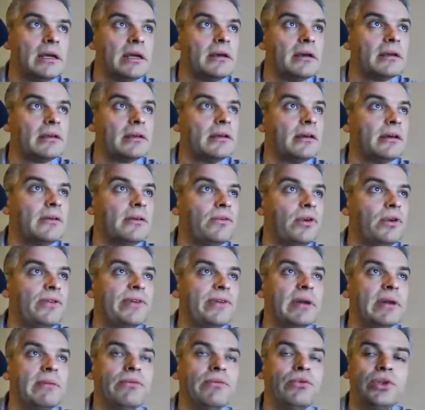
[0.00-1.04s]
äh,
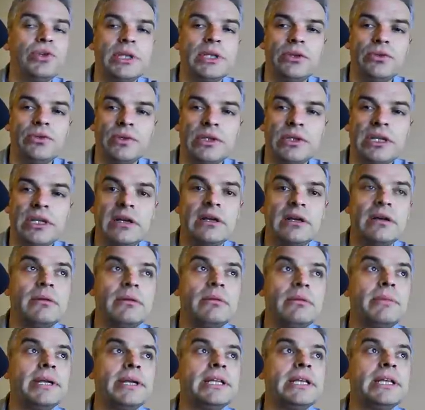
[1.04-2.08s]
Wolfram wurde nur der,
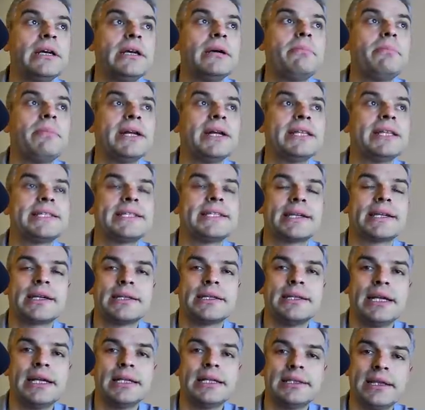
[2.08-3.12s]
äh, bei der
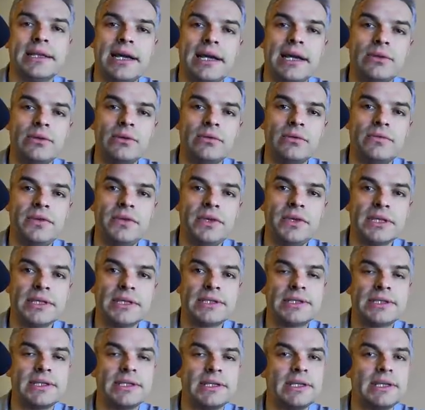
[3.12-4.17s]
Panzergranate
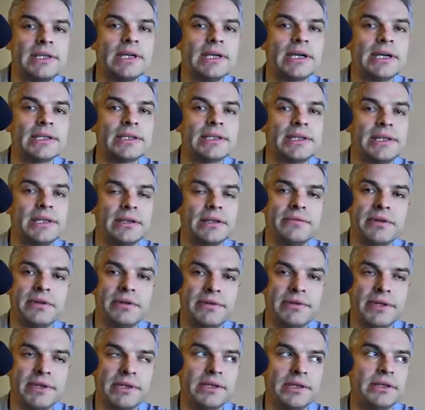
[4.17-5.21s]
41 Hartkern
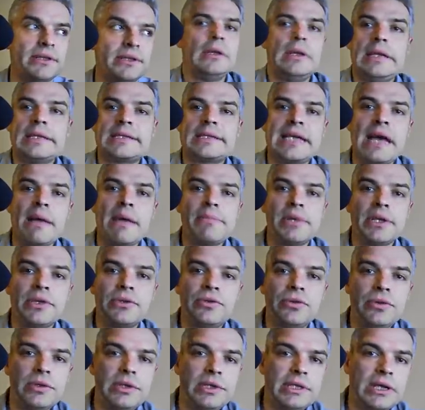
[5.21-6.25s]
verwendet. Es gab
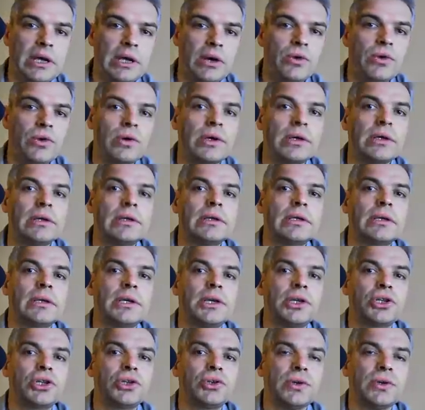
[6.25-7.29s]
natürlich auch
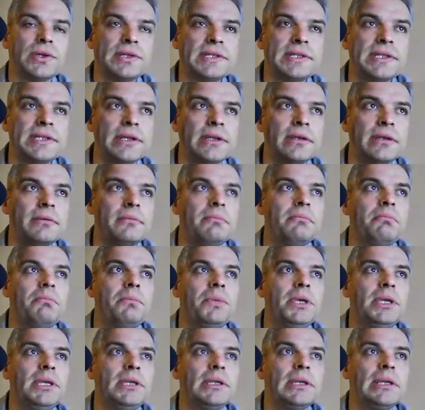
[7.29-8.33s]
Geschosse
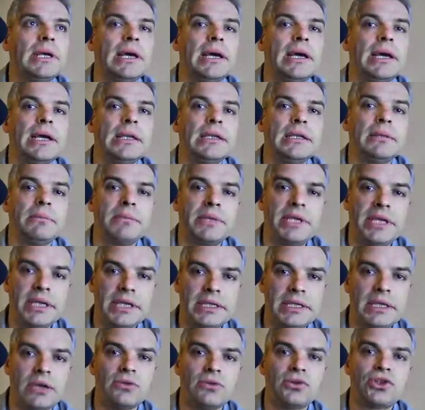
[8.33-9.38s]
mit einem
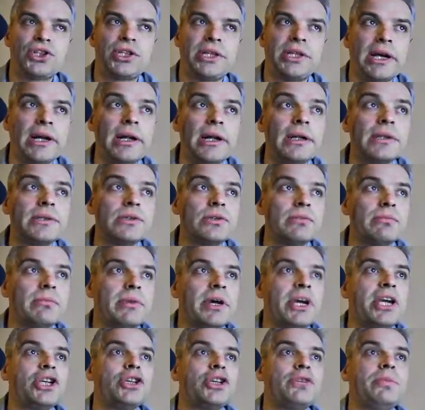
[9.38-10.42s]
Kern aus Stahl, zum
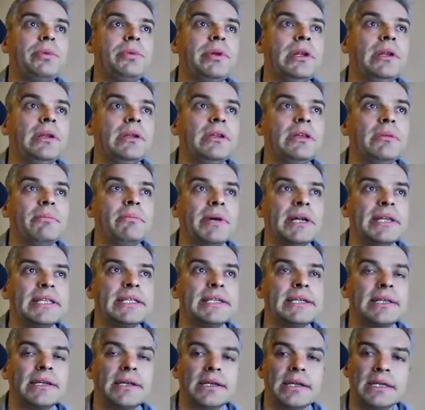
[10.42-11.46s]
Beispiel die
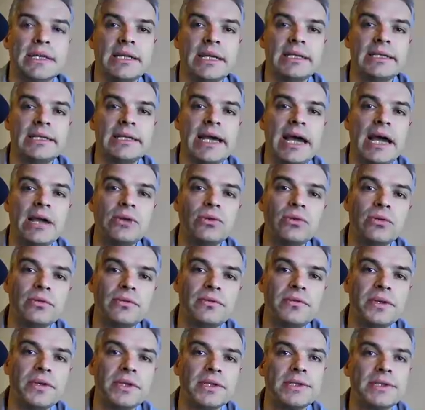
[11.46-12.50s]
Panzergranate
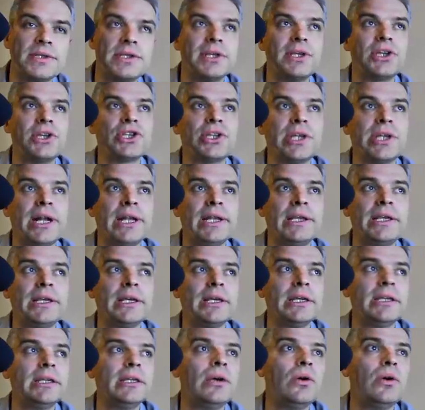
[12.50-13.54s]
41
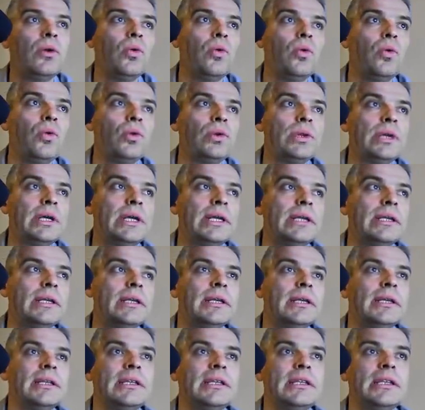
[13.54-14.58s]
Stahlkern oder
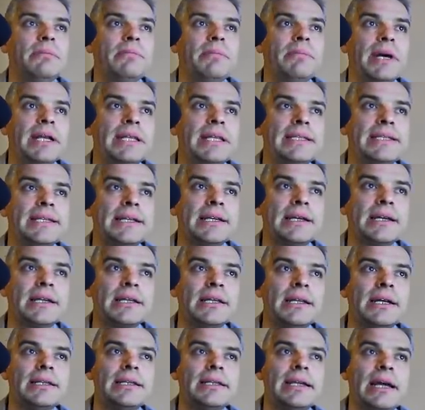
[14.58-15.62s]
die
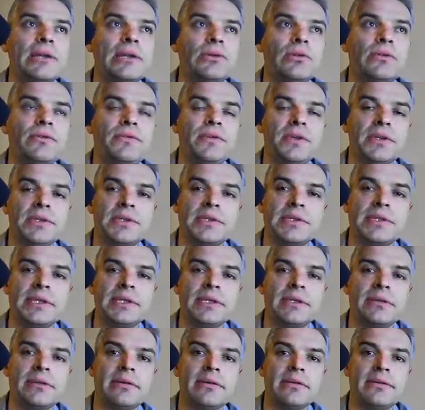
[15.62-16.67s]
Panzergranate
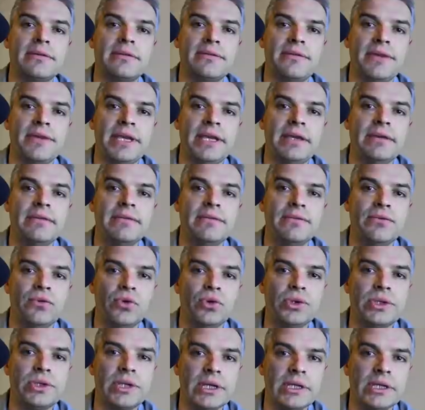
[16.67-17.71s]
41 W
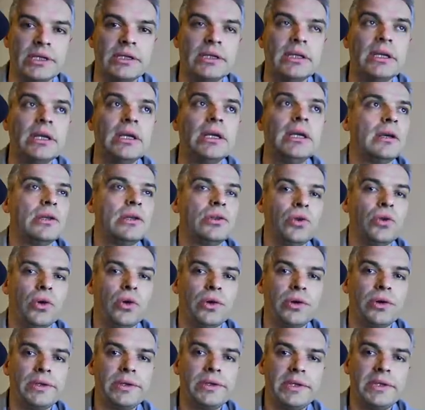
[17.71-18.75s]
Wotan.
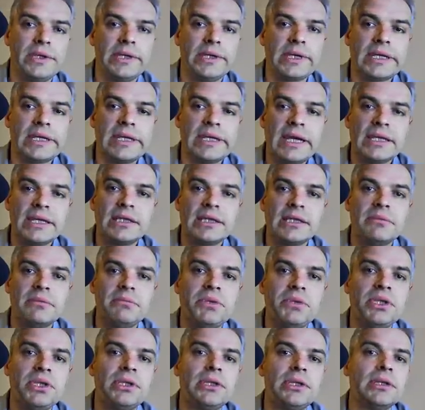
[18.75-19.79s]
Doch die Granaten
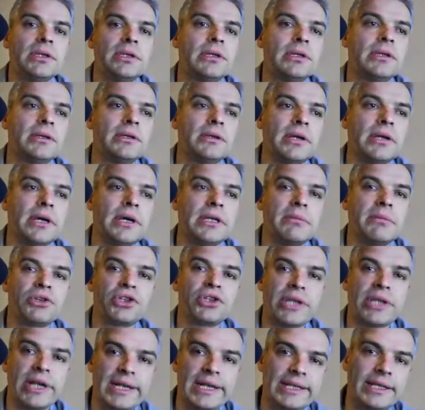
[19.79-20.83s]
mit einem
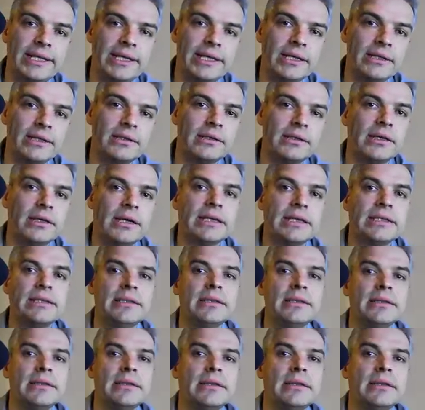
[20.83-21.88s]
Stahlkern
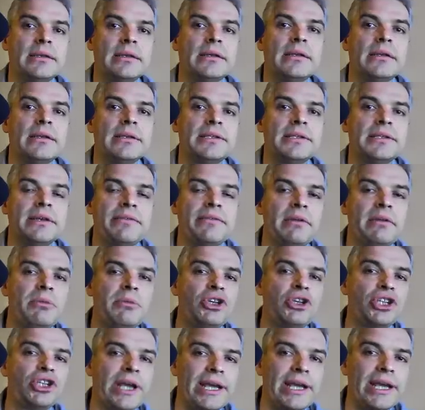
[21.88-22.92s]
hatten sehr viel
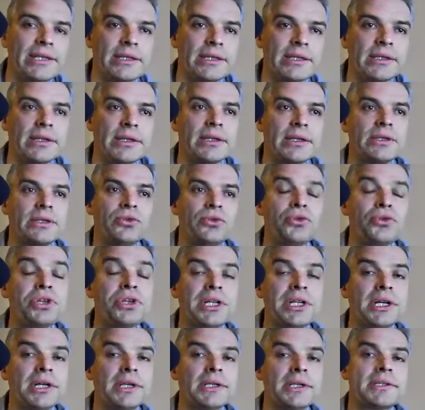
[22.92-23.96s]
bescheidenere
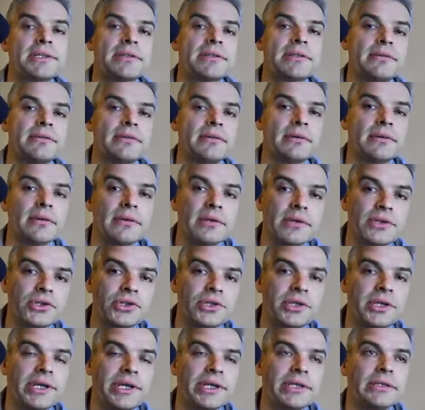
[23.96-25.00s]

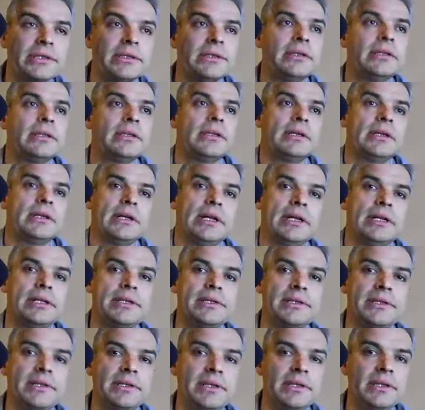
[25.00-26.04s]
Durchschlagsstärken
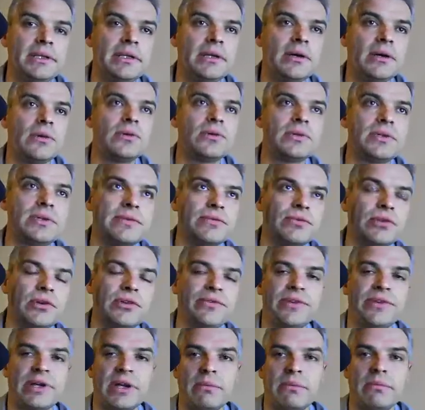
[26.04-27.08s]
als die aus
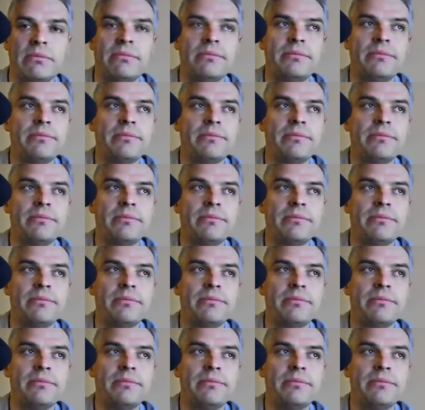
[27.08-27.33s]
Wolfram.